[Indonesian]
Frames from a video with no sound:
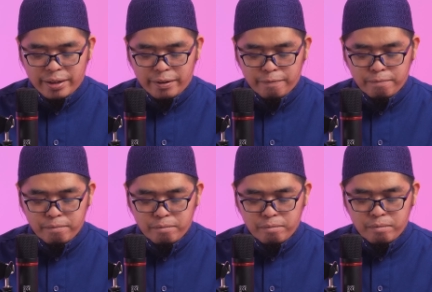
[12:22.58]
Ya.
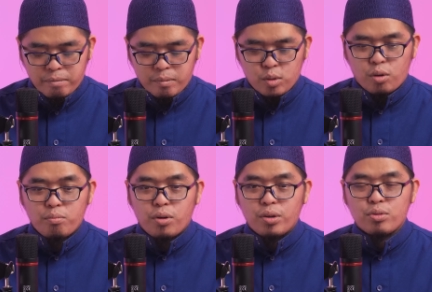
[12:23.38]

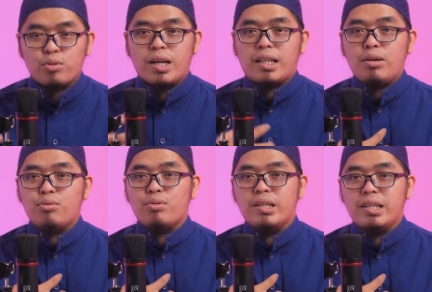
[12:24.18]
Sombong sudah
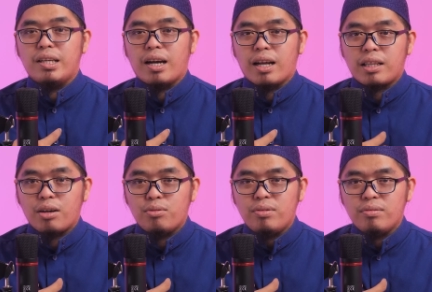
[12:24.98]
tahu dirinya nggak
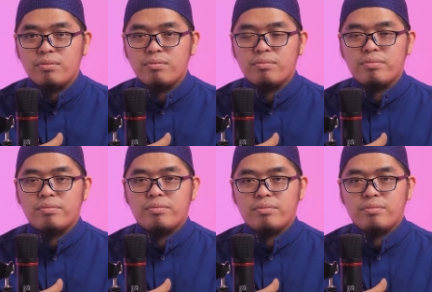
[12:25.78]
tahu,
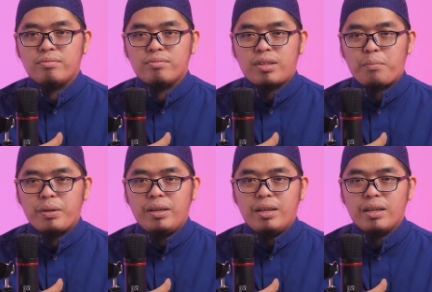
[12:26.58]

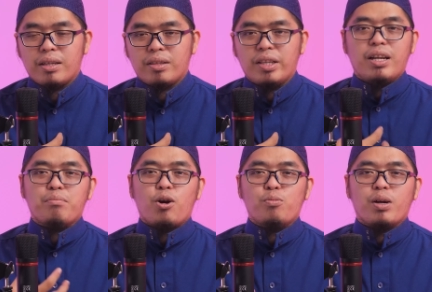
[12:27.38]
tapi
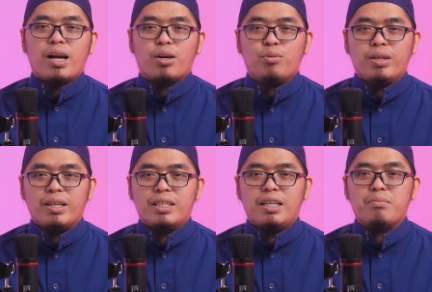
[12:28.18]
tidak mau
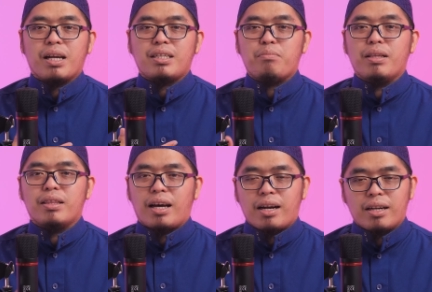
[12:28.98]
mengakui, jadi merasa
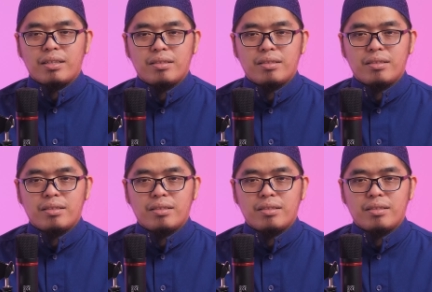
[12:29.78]
pintar.